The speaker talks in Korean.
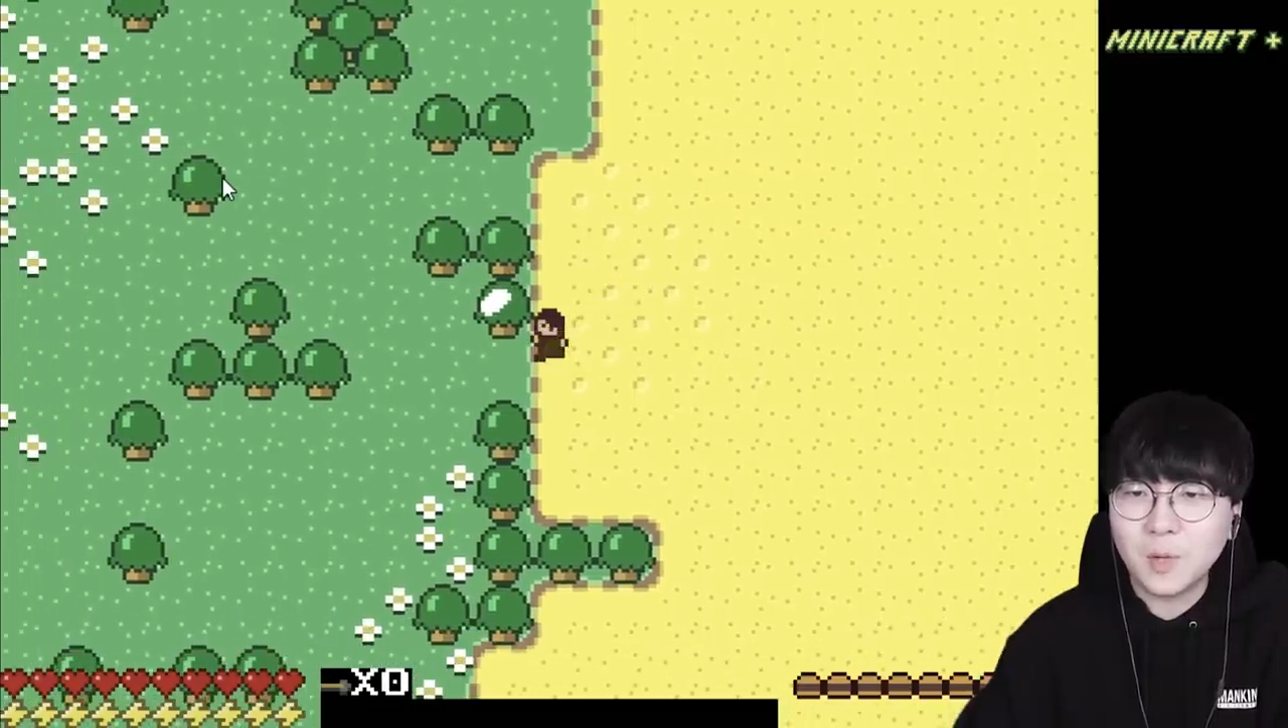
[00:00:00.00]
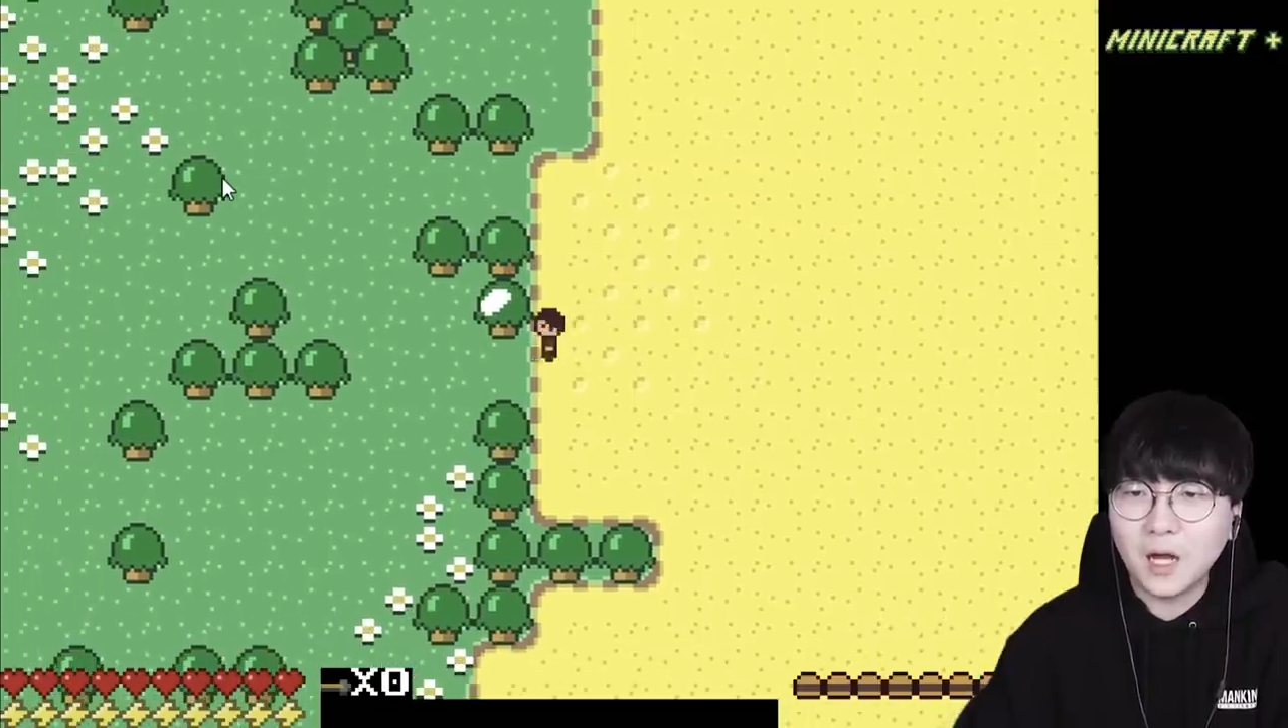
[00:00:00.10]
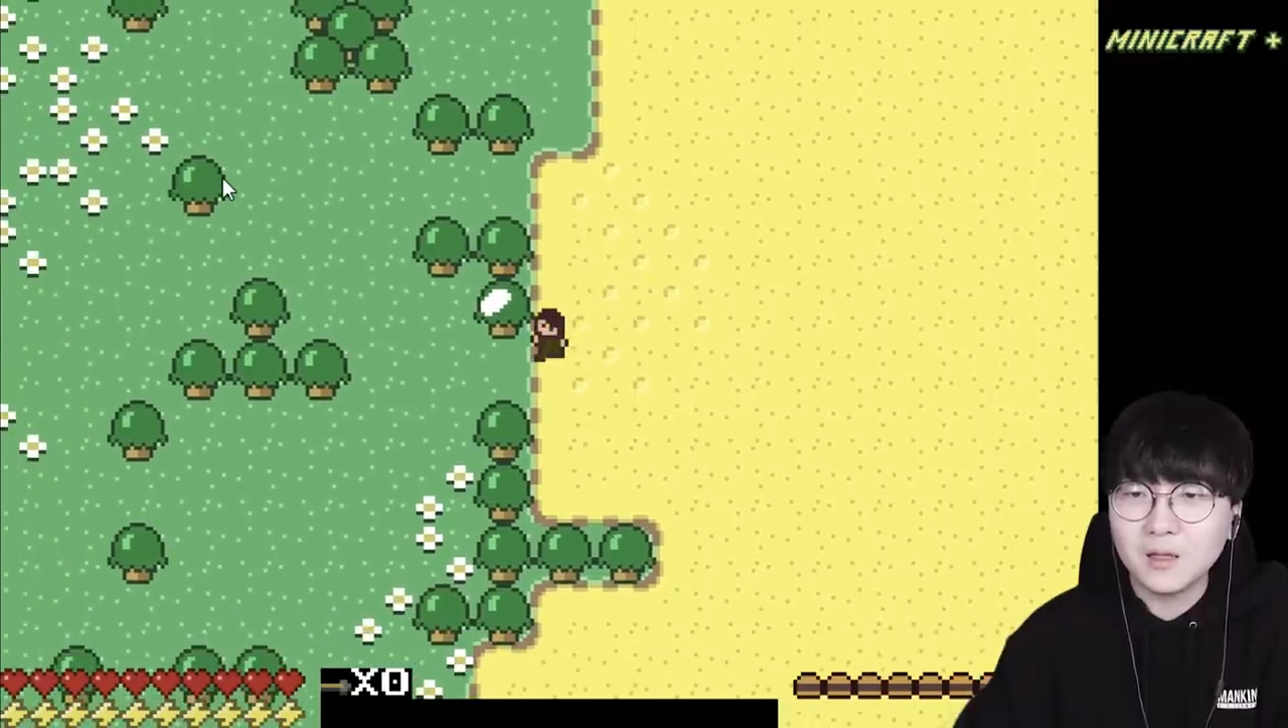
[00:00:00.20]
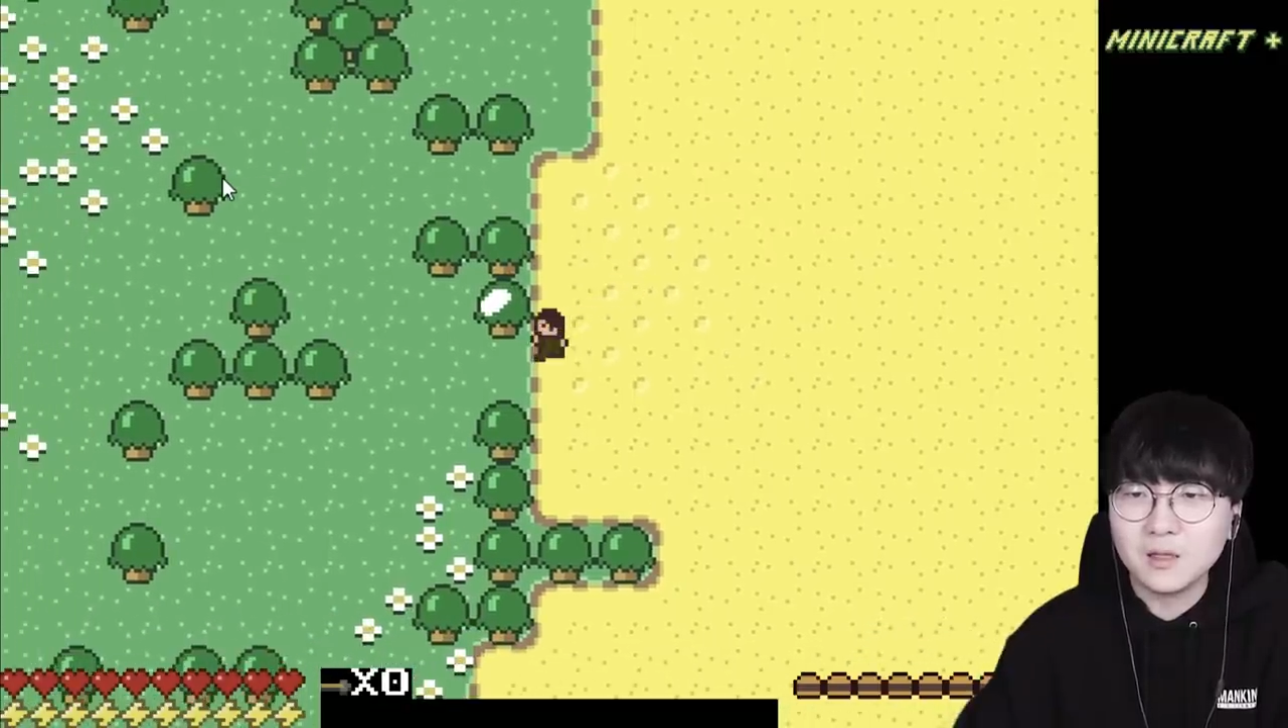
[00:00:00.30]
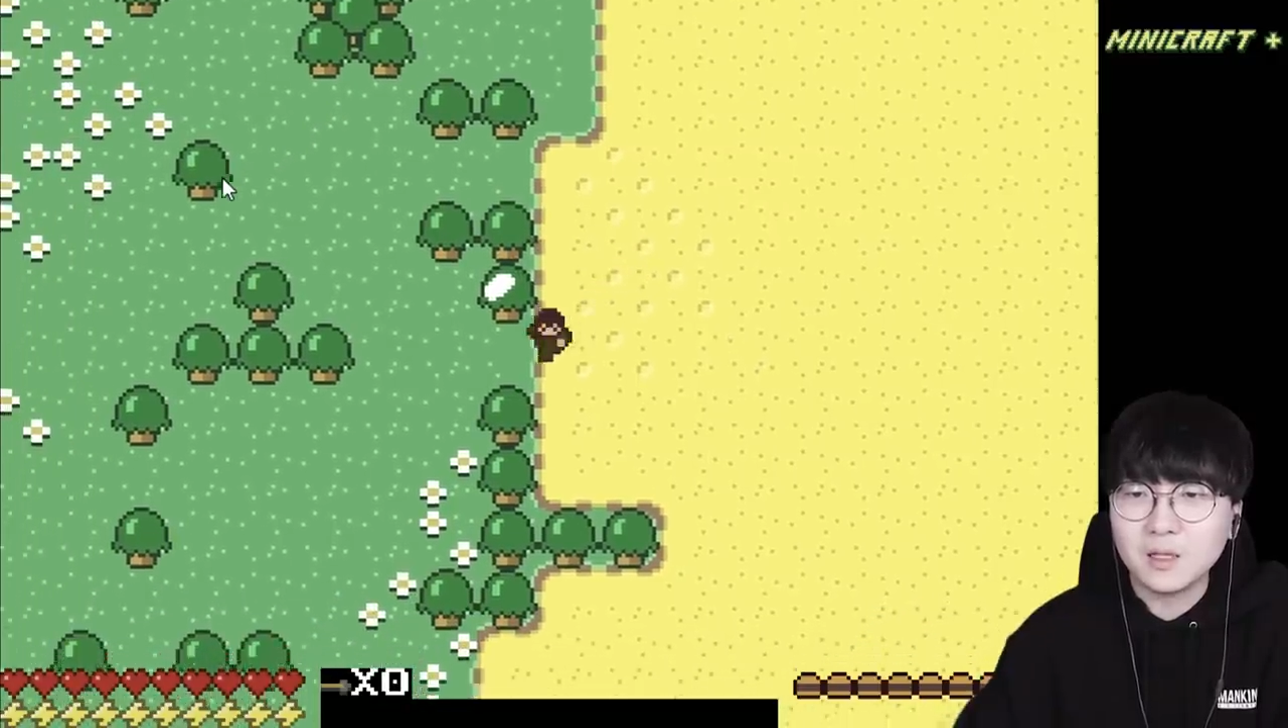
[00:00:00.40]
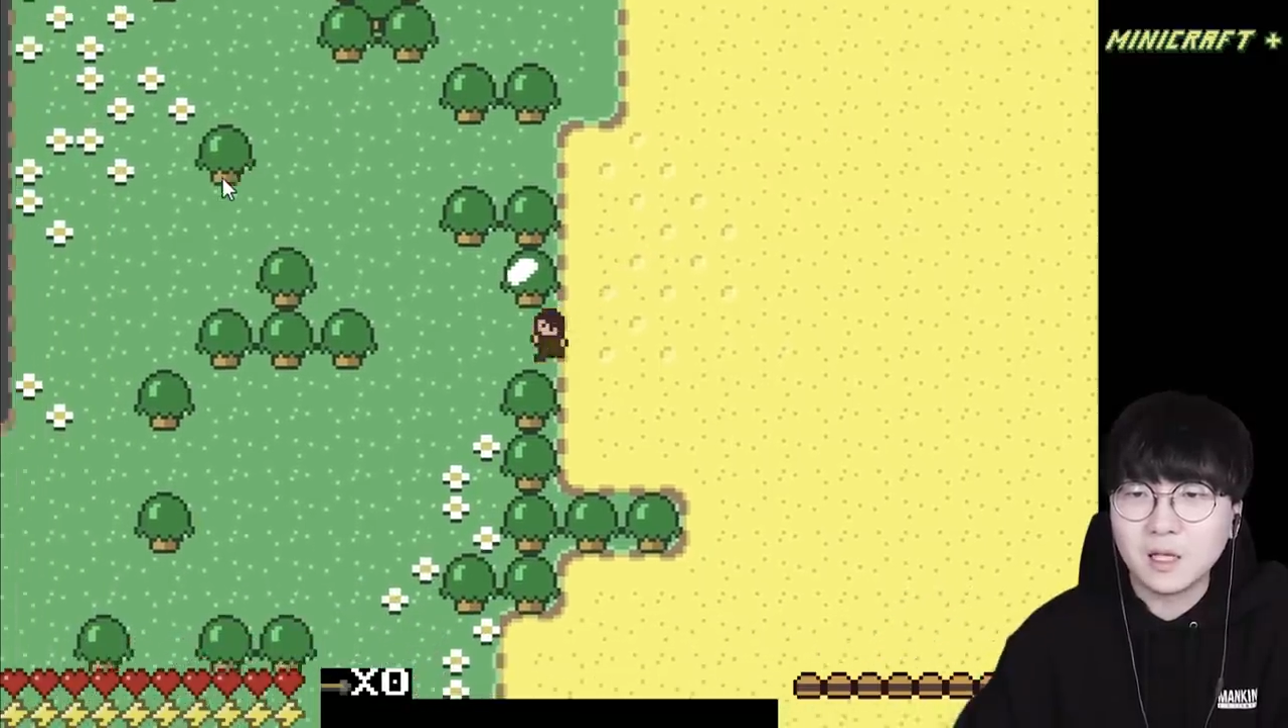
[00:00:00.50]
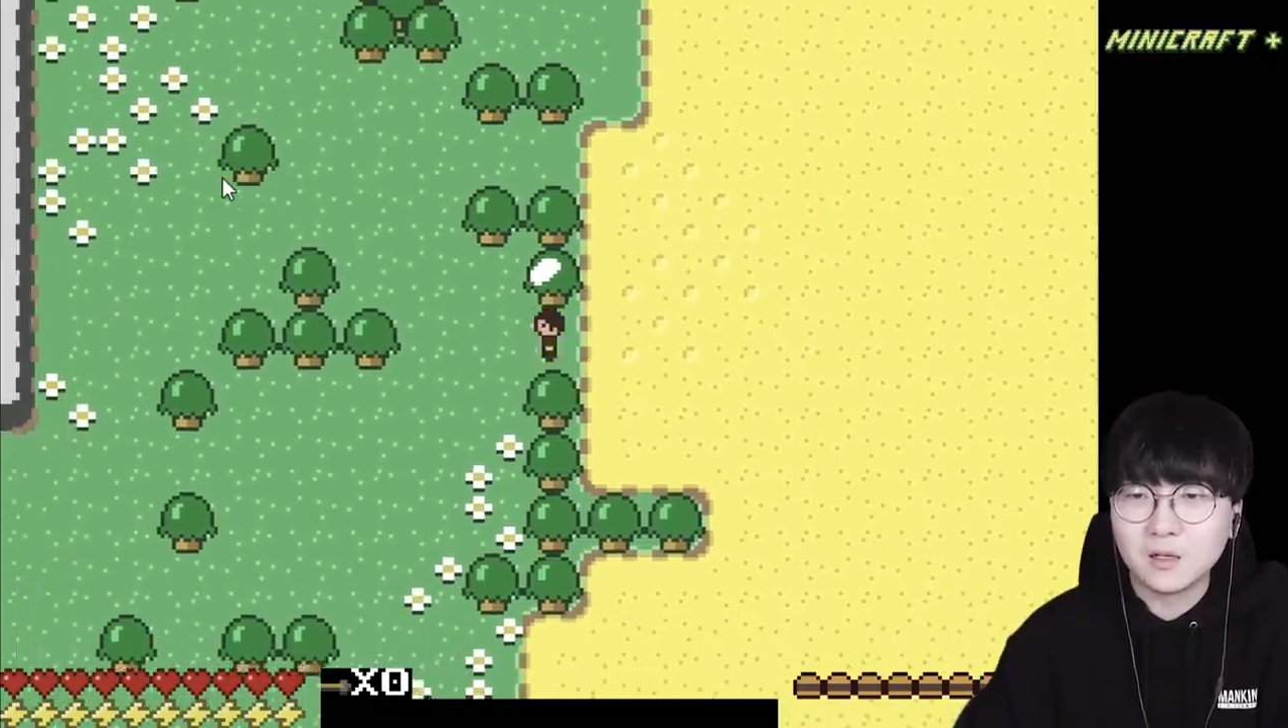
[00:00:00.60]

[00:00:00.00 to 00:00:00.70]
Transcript: 하는 듯한